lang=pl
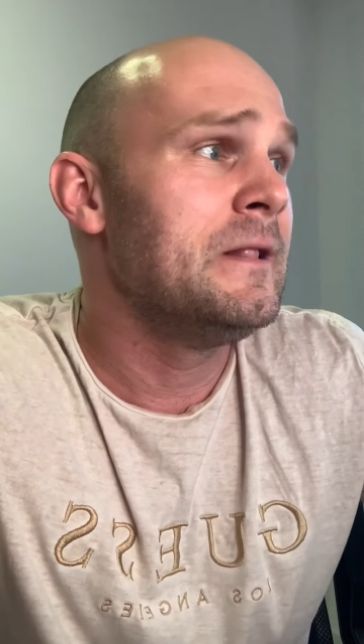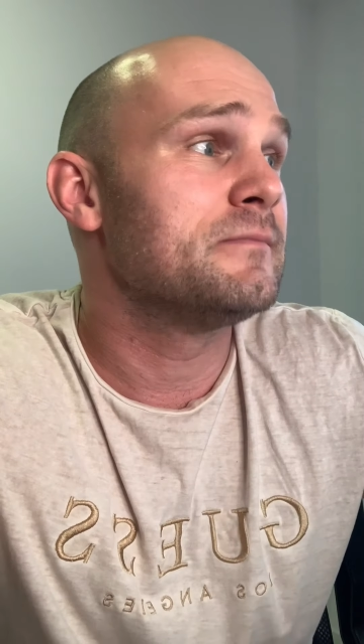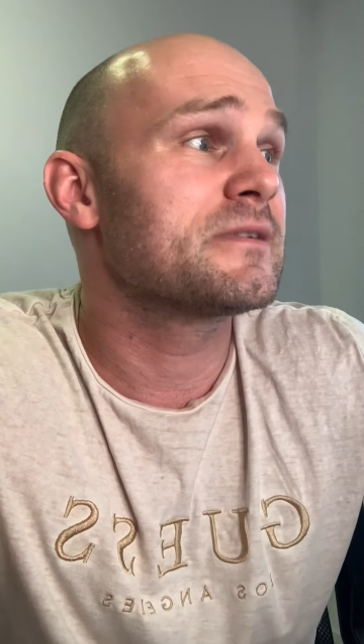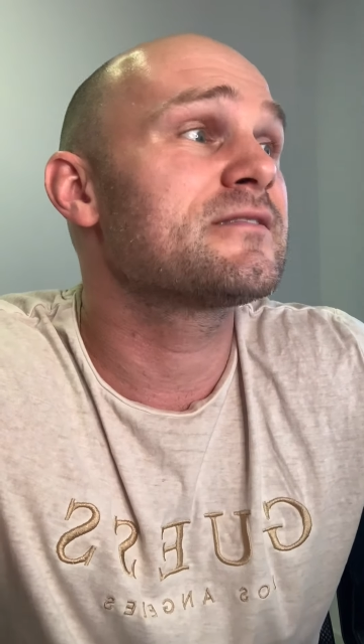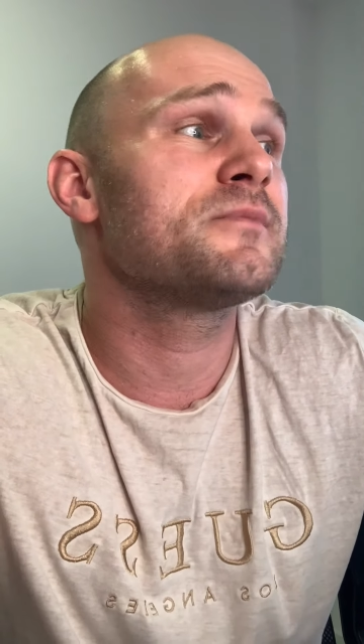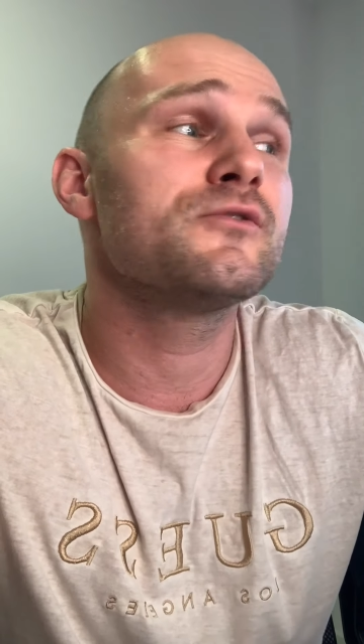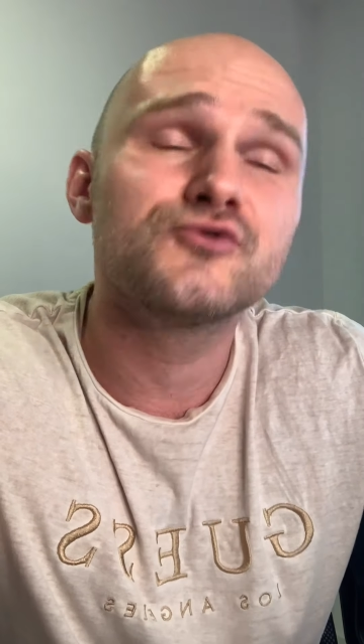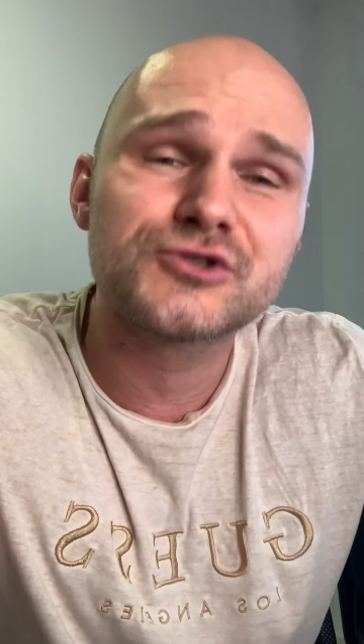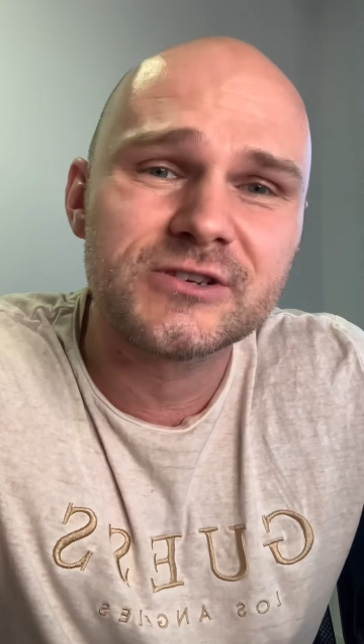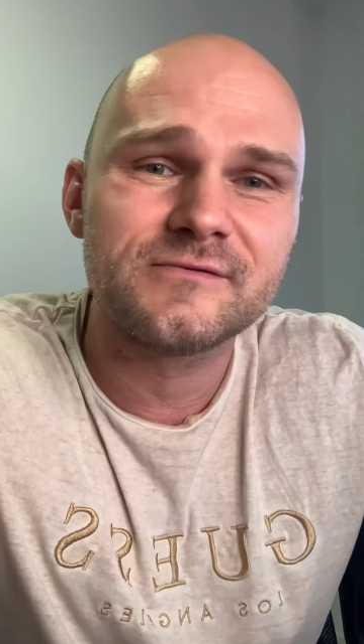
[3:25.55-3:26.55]
Masz sobie
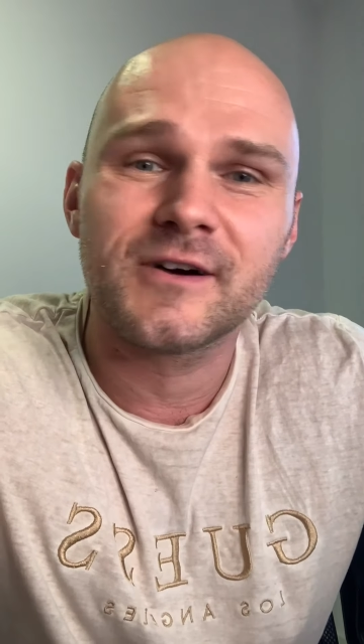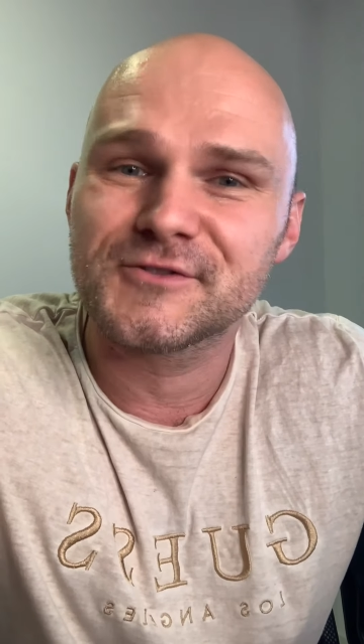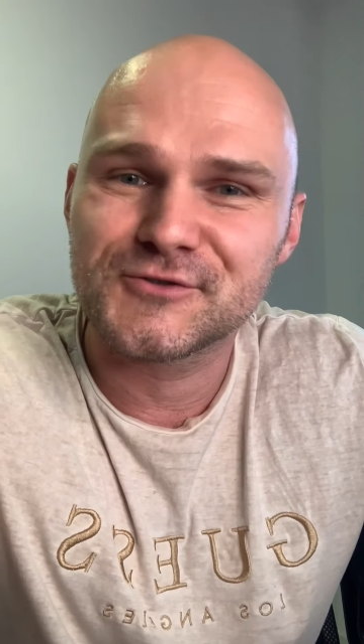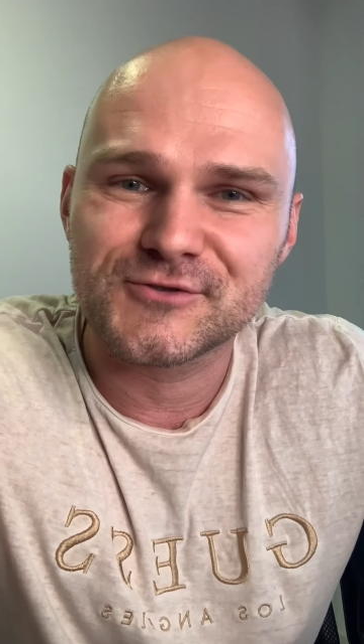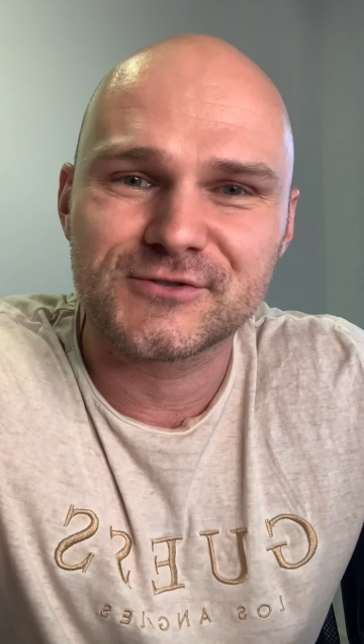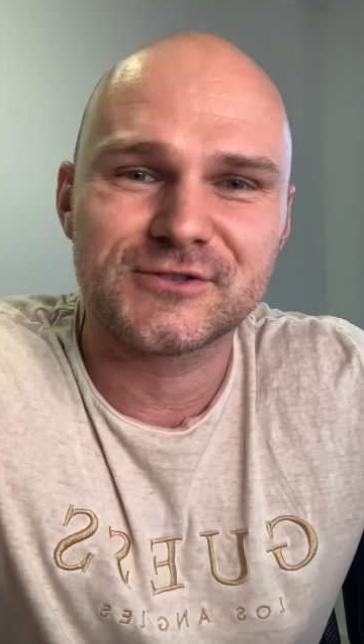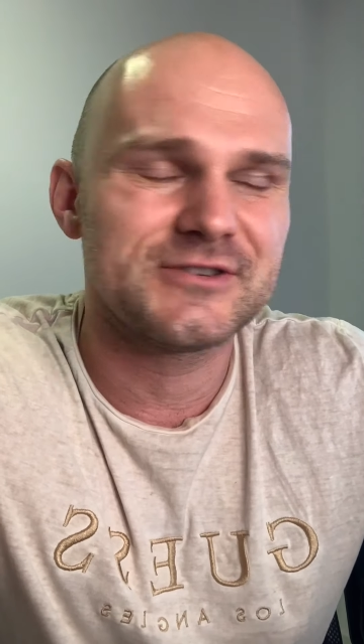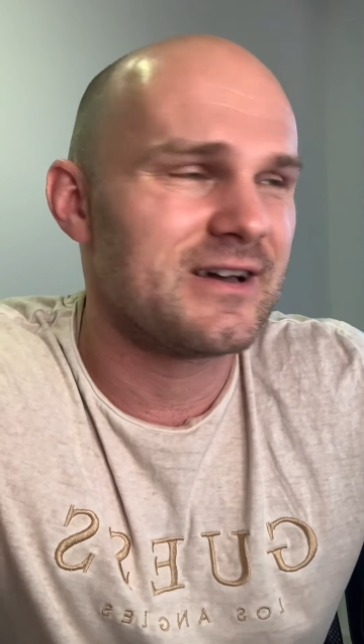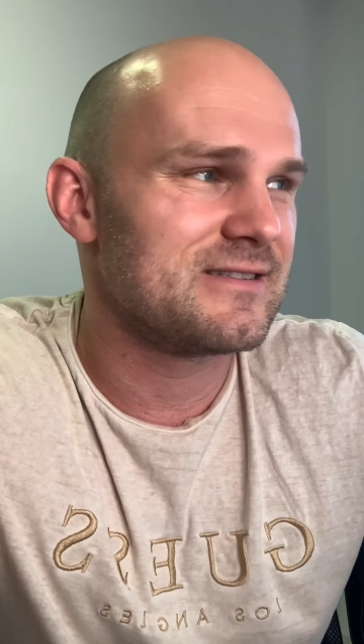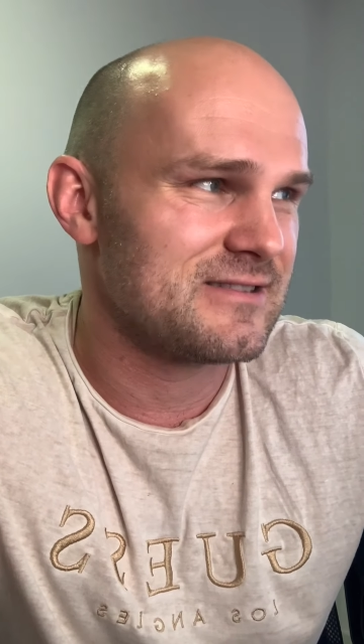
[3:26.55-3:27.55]
używać
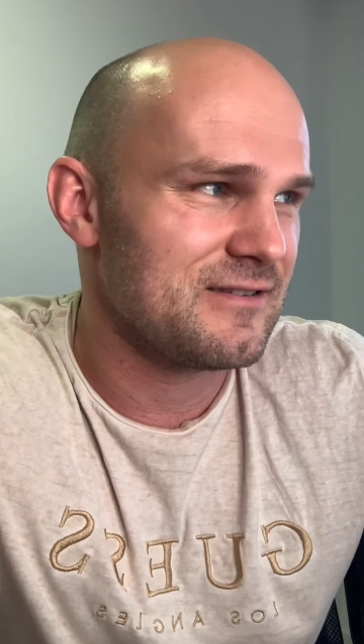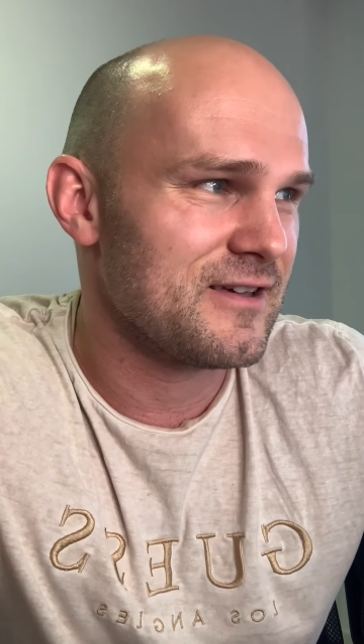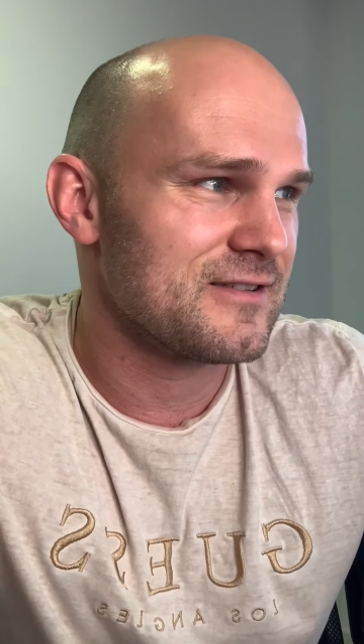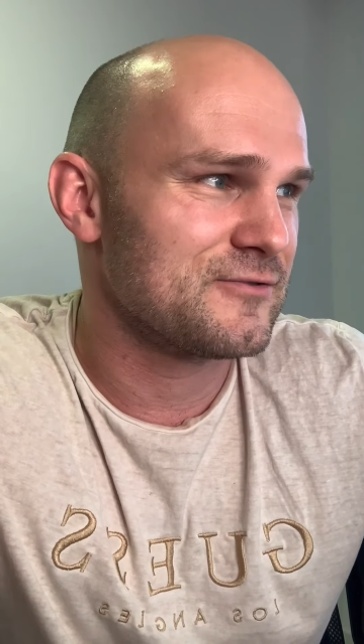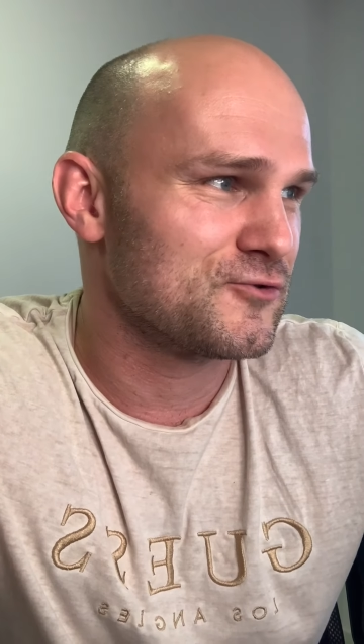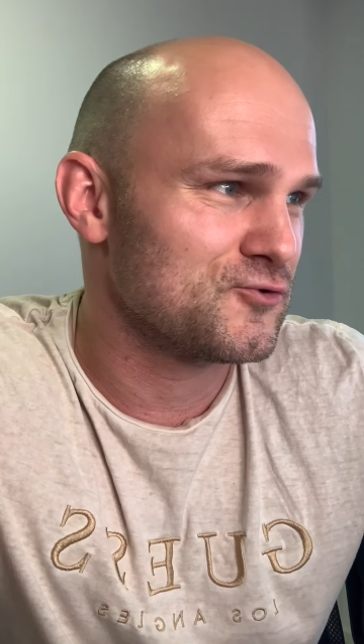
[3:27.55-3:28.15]
życia z niewiastą,